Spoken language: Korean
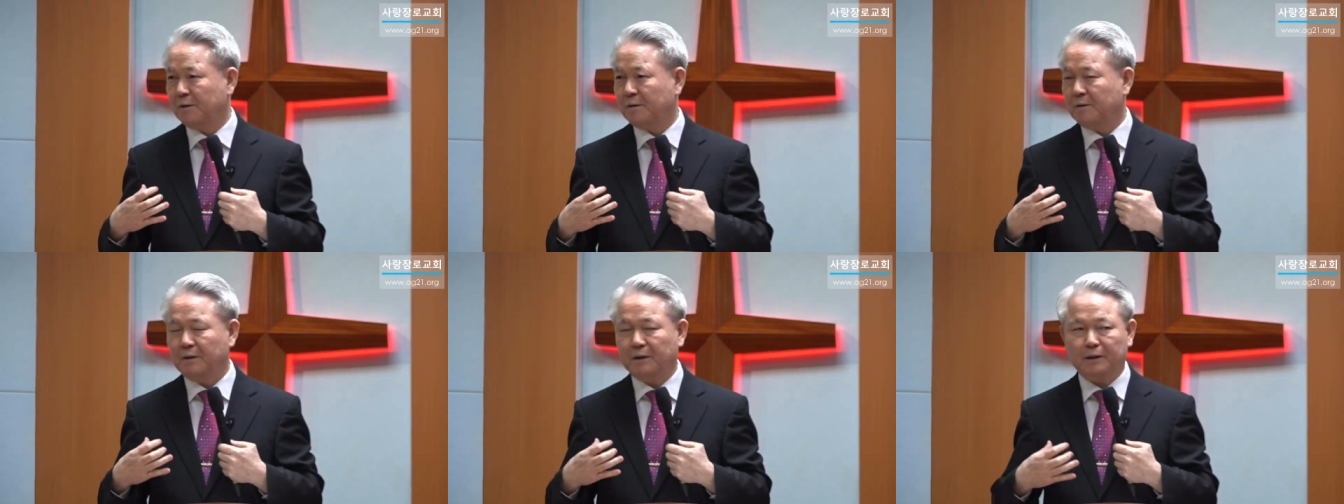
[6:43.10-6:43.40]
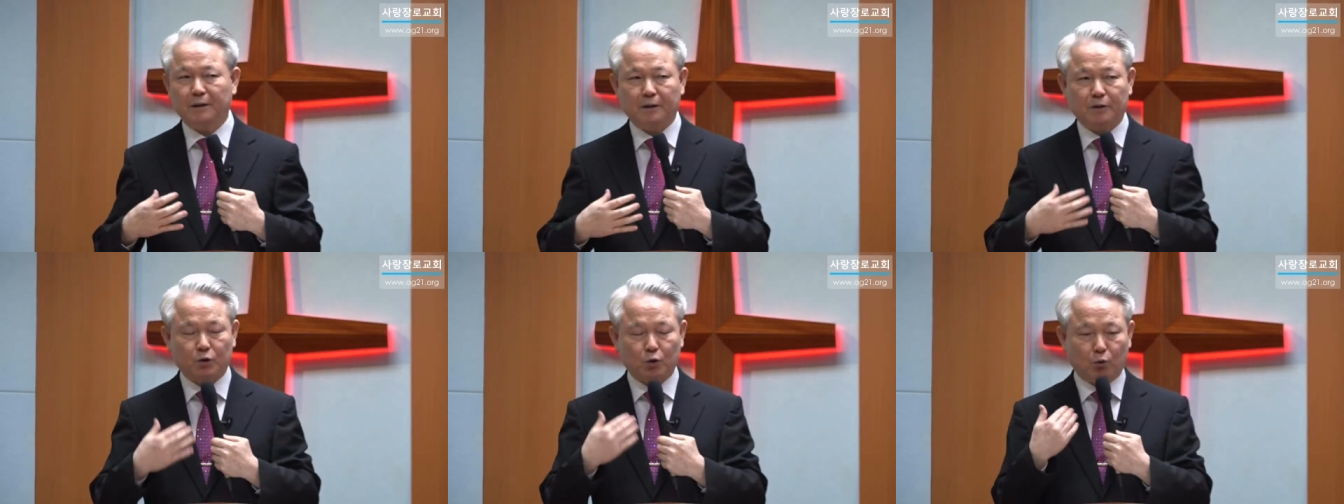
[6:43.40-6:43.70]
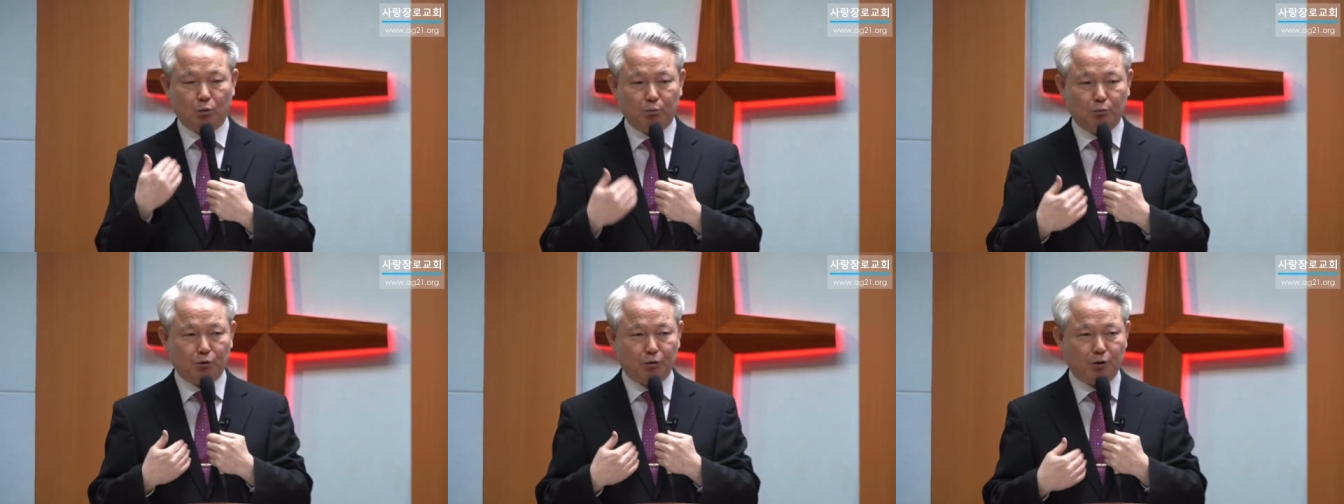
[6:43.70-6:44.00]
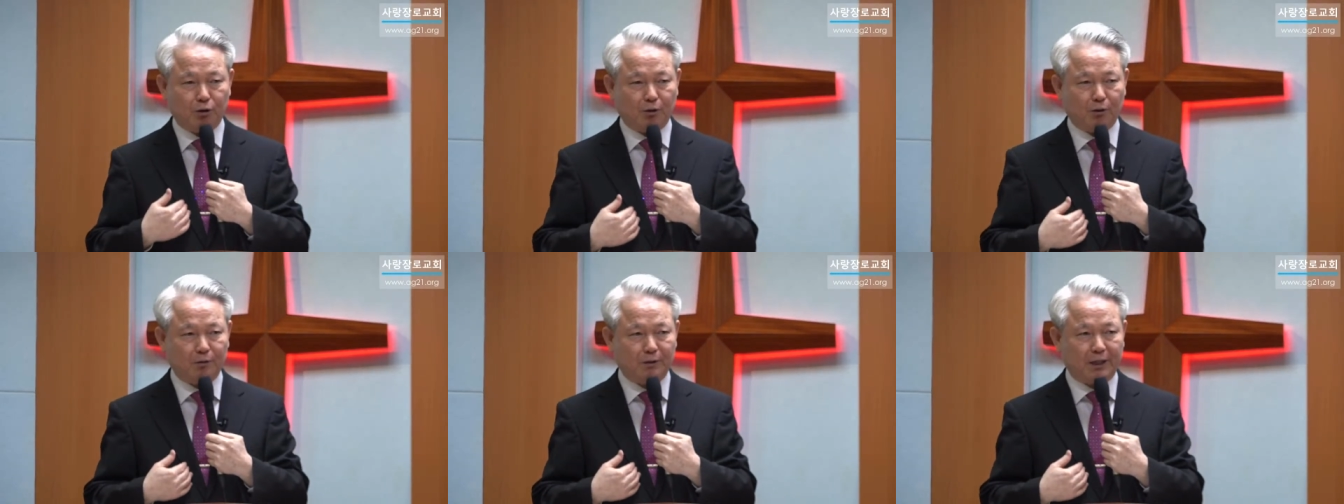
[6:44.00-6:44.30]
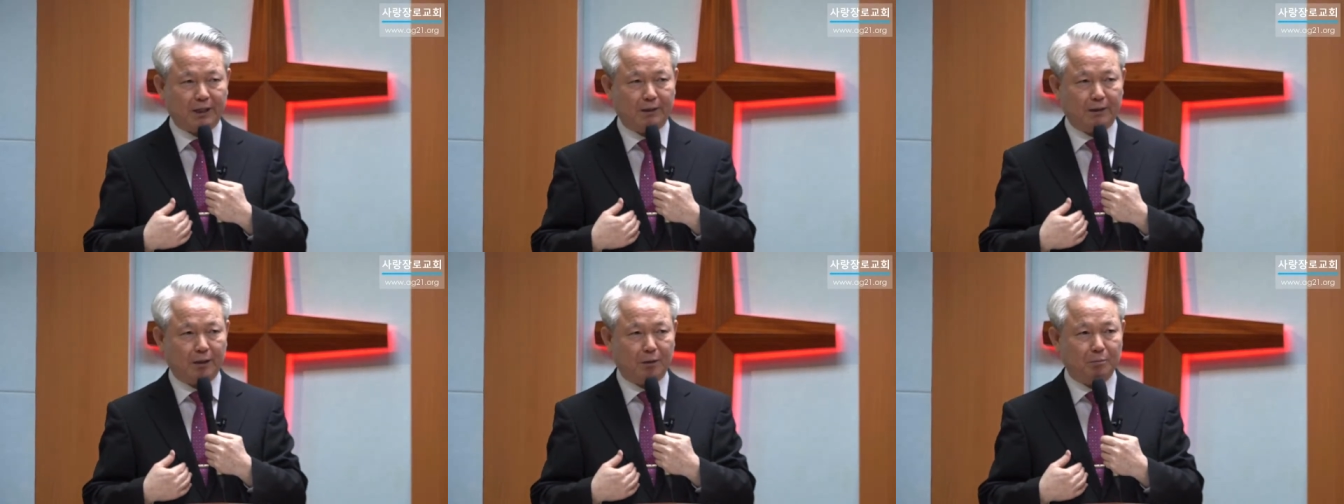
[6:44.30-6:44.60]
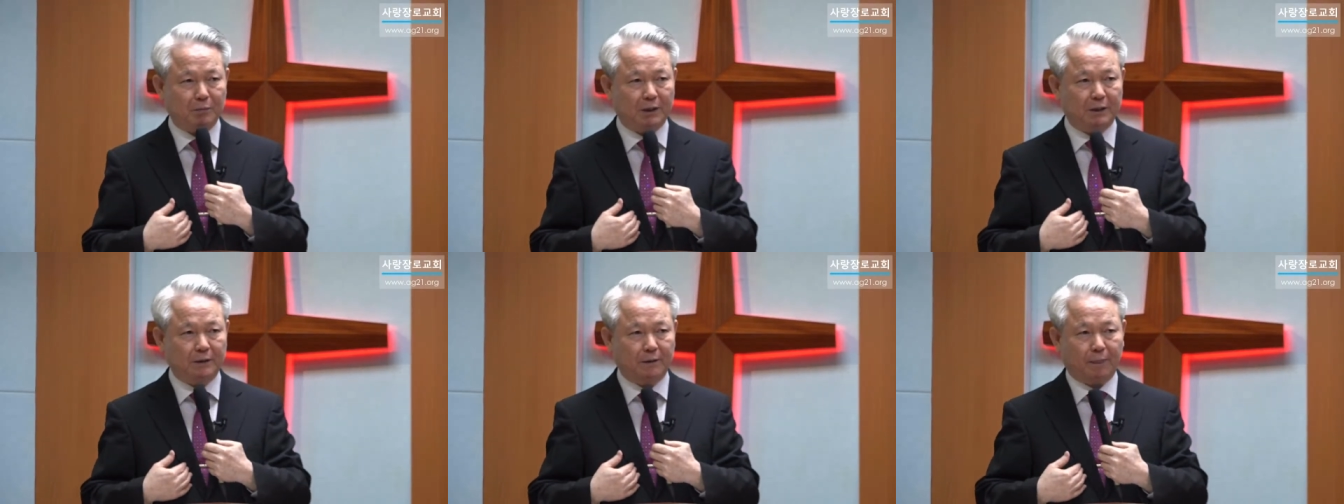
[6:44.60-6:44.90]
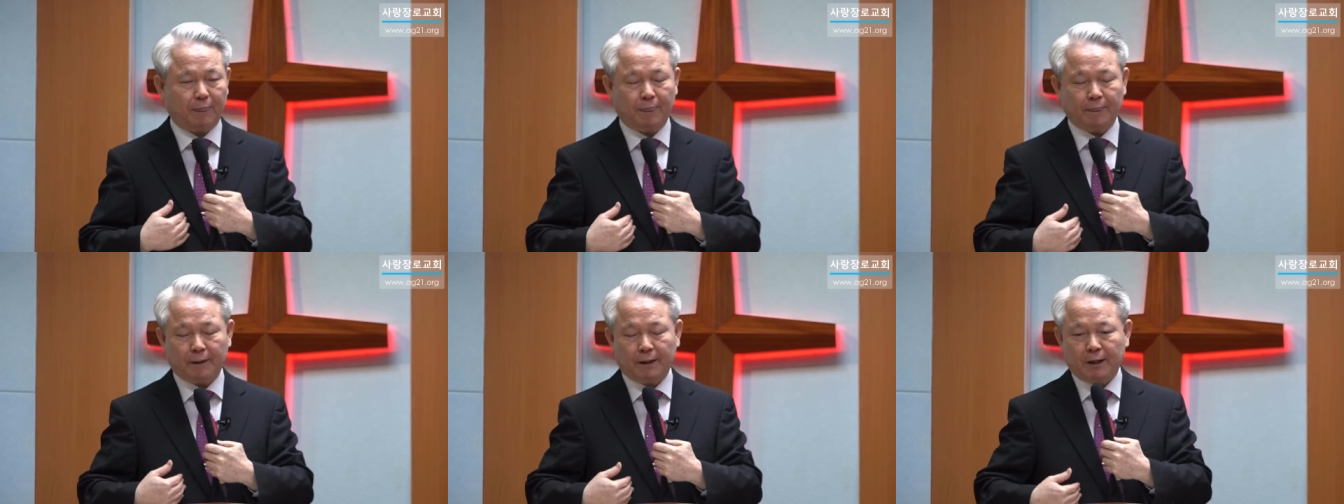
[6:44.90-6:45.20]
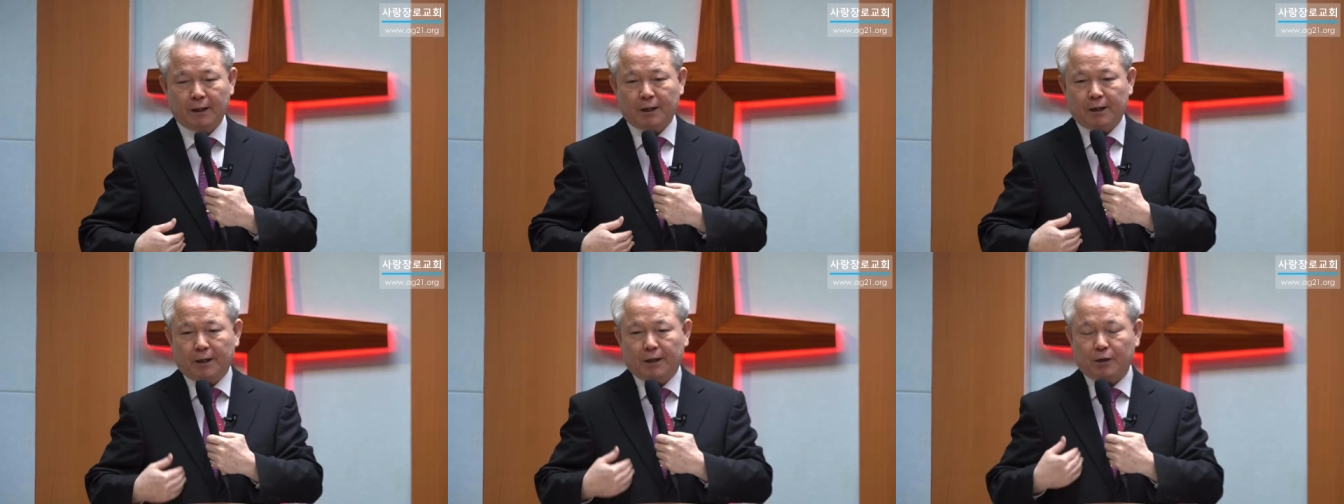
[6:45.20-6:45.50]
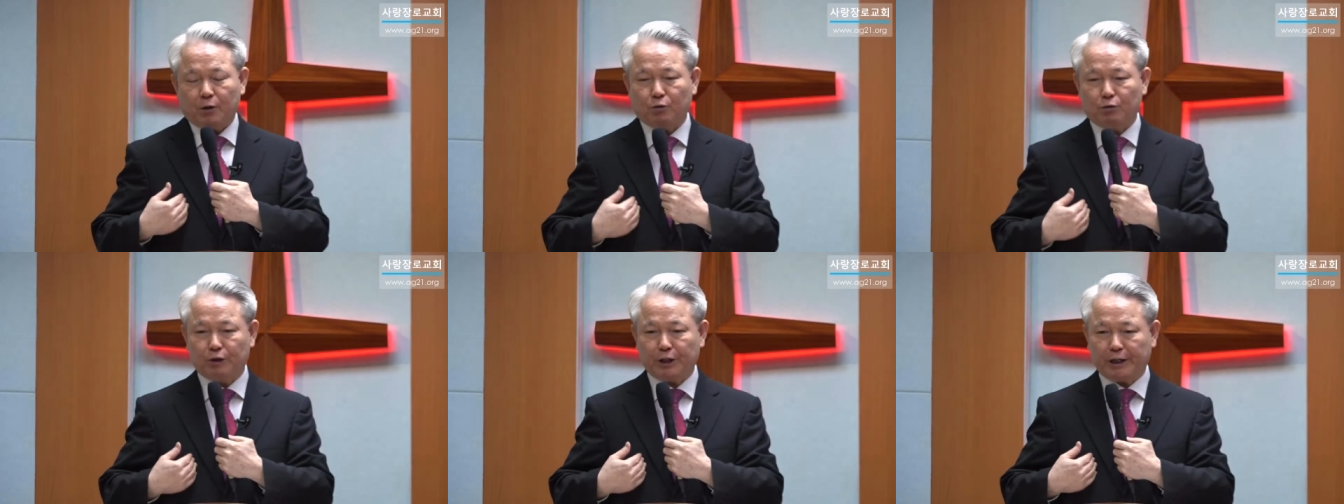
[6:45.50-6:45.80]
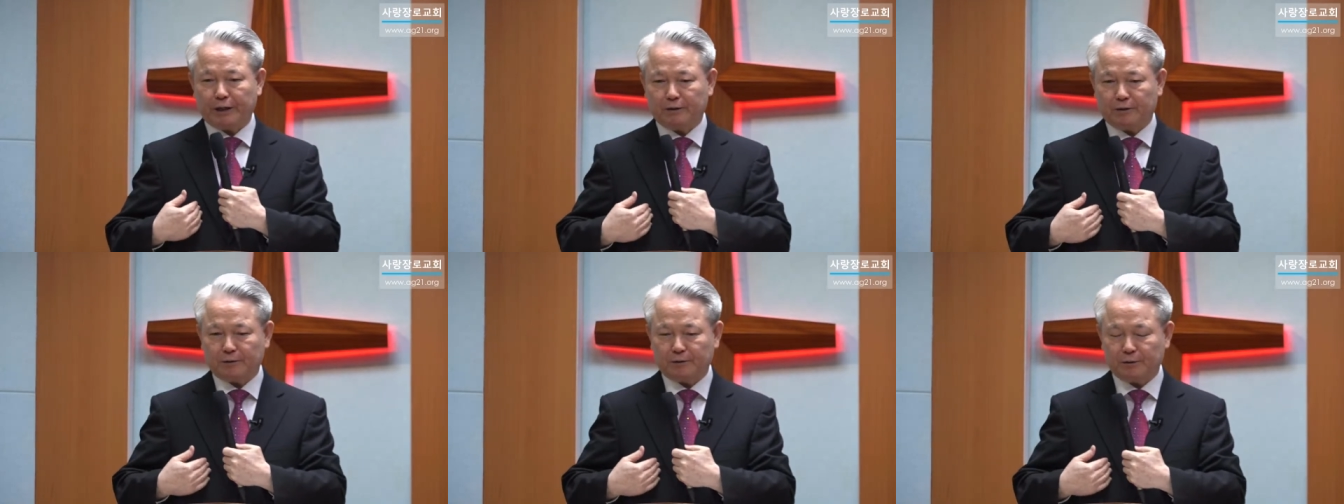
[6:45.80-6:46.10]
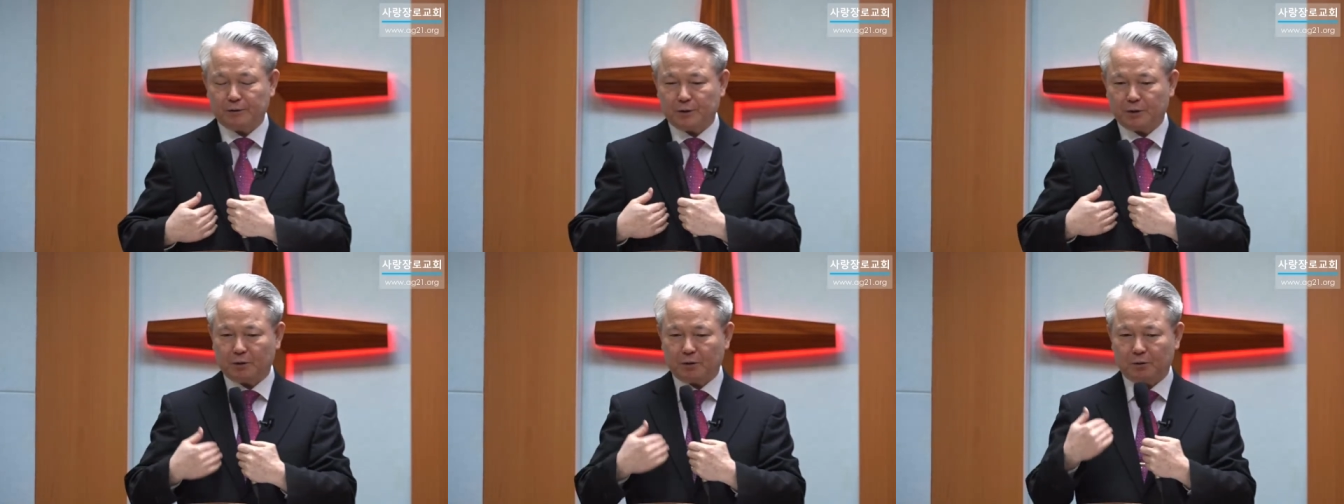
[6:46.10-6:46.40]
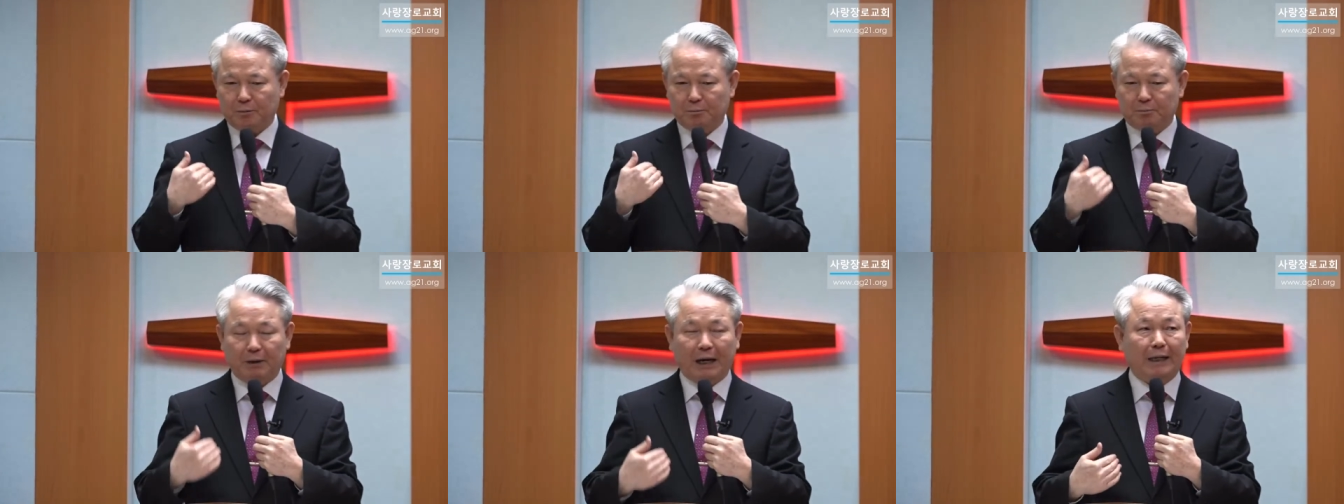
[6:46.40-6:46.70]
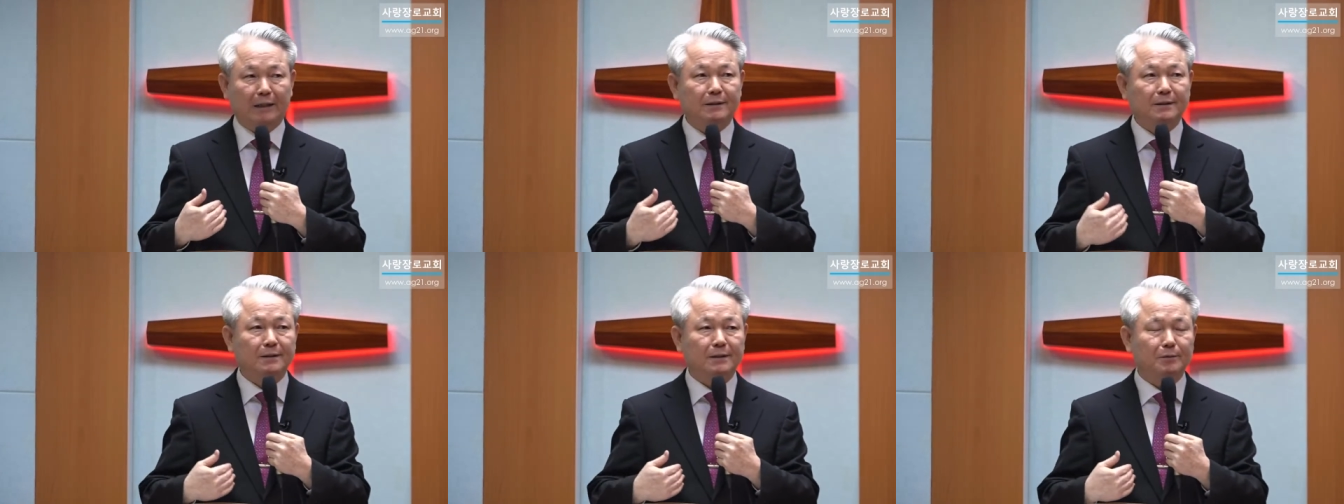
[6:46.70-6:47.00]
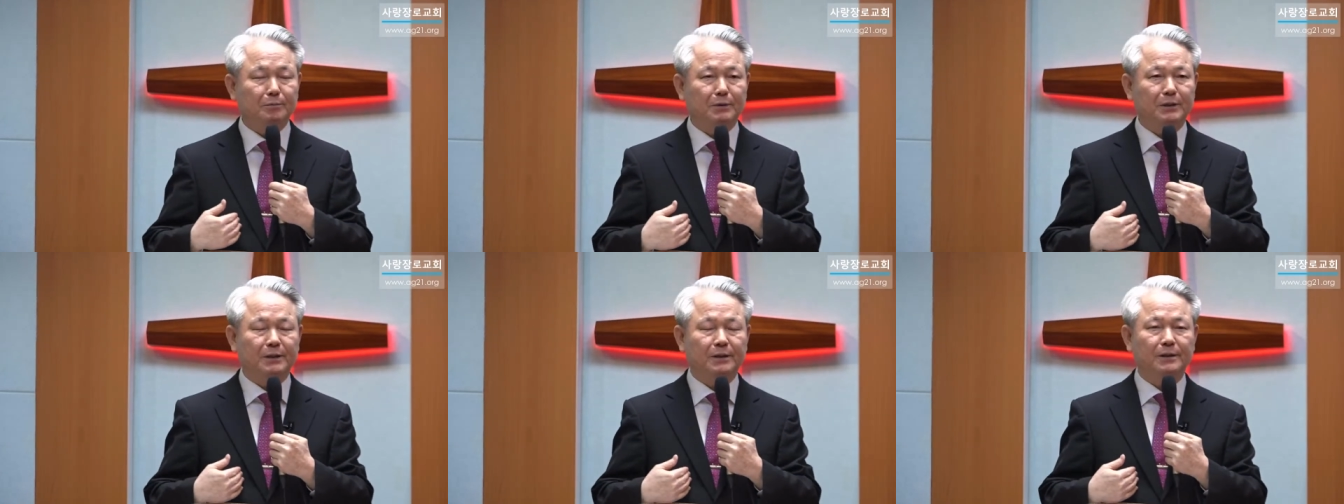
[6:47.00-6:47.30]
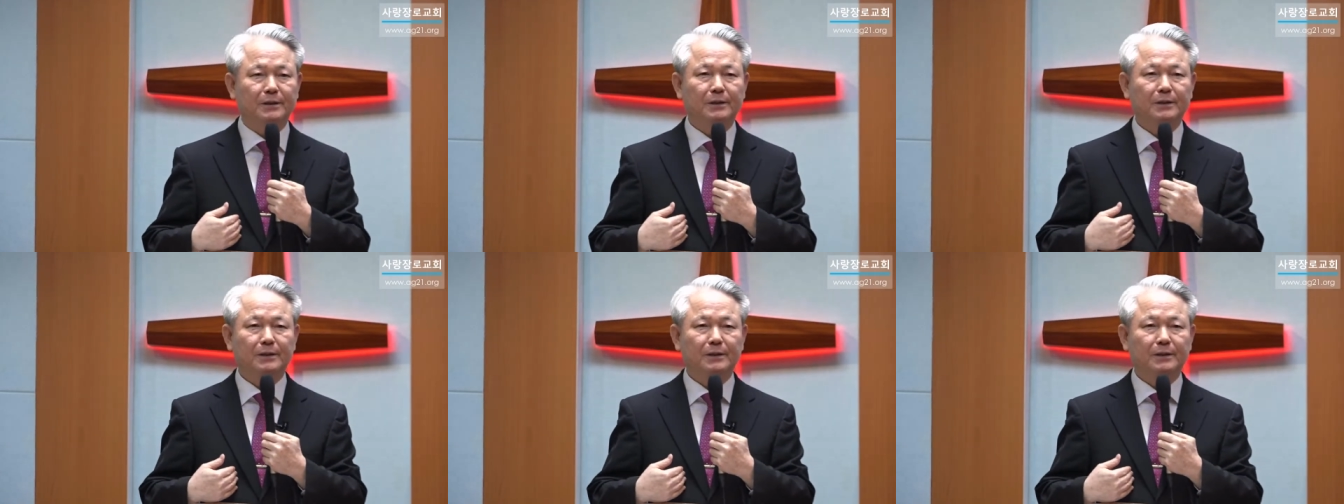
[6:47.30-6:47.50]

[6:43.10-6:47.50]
그러니까 경문을 넓게 한단 말은 유대인들은요 말씀을